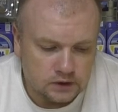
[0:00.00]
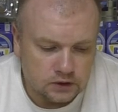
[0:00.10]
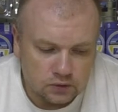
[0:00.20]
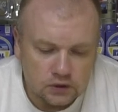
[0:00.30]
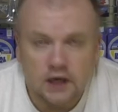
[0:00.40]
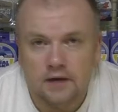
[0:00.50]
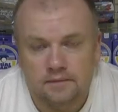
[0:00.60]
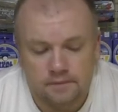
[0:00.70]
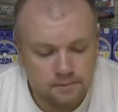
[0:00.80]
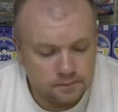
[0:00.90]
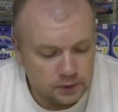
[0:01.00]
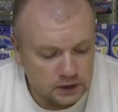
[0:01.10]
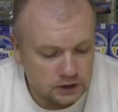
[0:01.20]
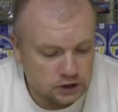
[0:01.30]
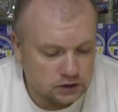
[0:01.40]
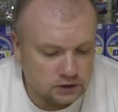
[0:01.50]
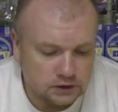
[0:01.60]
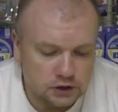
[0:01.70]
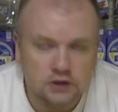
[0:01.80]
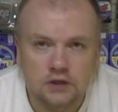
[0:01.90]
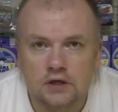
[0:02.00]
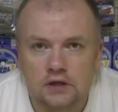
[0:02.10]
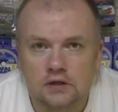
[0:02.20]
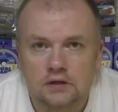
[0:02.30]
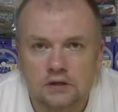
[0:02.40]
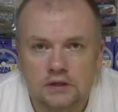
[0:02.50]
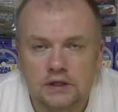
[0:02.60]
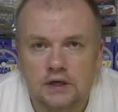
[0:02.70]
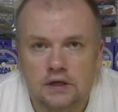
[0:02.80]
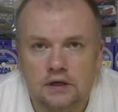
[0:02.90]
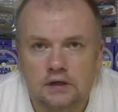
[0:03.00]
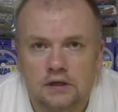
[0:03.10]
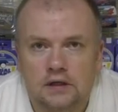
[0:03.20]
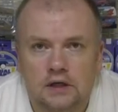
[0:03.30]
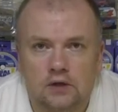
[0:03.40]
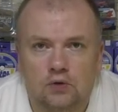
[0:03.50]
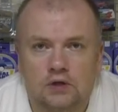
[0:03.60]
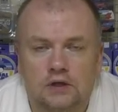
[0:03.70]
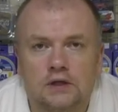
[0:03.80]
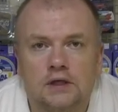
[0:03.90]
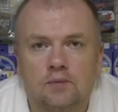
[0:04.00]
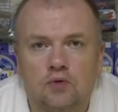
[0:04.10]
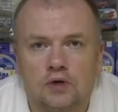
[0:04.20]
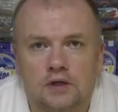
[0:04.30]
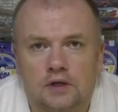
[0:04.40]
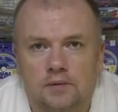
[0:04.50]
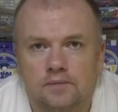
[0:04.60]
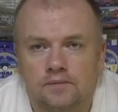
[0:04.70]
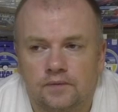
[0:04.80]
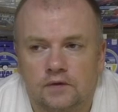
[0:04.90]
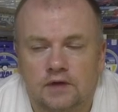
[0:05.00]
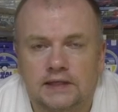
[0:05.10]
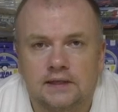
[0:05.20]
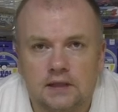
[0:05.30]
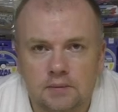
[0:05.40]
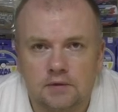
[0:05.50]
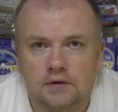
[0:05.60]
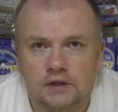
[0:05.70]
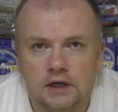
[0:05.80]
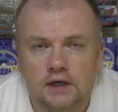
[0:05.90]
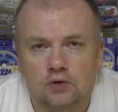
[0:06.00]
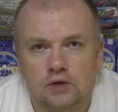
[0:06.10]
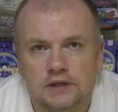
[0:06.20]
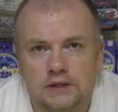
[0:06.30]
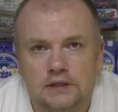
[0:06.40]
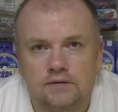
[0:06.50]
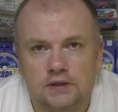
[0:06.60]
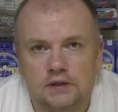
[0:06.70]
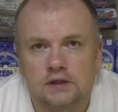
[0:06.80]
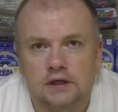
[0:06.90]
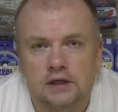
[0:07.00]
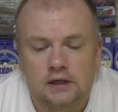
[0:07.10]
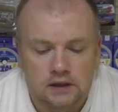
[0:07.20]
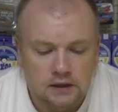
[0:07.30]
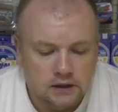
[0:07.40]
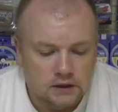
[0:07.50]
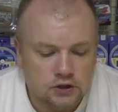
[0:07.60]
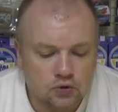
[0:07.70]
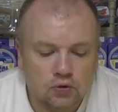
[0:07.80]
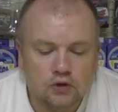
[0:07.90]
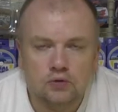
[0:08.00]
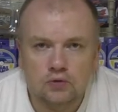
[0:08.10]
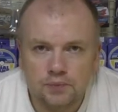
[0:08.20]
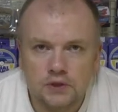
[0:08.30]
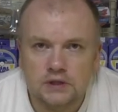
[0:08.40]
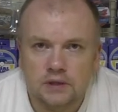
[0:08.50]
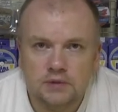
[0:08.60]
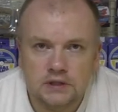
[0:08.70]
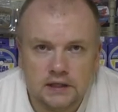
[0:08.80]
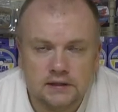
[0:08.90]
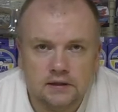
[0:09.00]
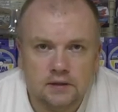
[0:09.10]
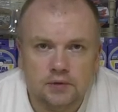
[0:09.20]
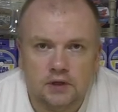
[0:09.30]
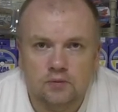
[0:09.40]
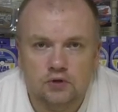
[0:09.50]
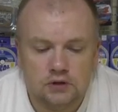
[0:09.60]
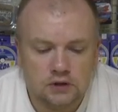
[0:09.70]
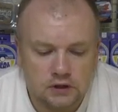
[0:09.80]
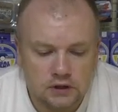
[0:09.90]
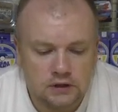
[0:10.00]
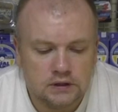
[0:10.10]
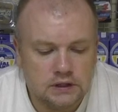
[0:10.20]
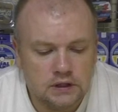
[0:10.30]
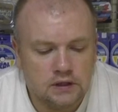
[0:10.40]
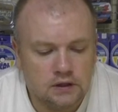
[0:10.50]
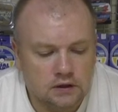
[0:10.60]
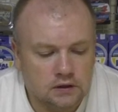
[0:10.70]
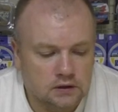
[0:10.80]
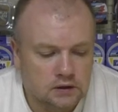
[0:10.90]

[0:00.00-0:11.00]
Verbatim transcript: сюда положил 4 серии, которые наиболее востребованы и которые действительно стоит купить обязательно, потому что это серии